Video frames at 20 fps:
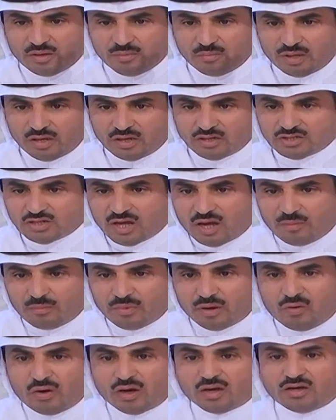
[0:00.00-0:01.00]

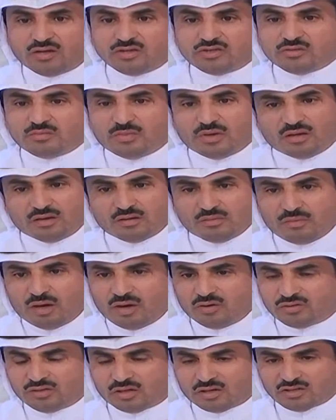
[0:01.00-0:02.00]
بالإجابة واقع زمن ما
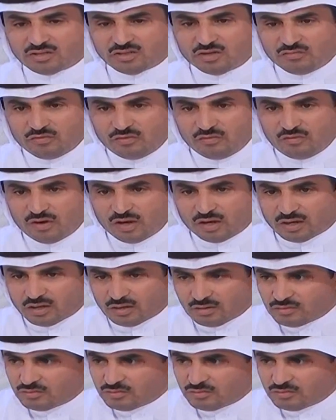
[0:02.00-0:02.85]
هو ترى زيف فاق